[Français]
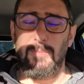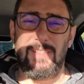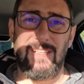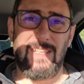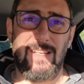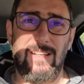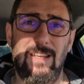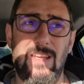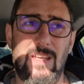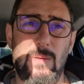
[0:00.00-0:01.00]
mon matériel
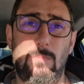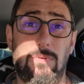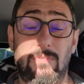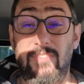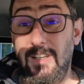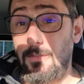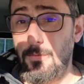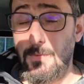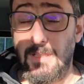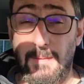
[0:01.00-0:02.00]
pour le faire à ce
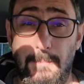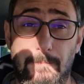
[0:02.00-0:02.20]
moment-là.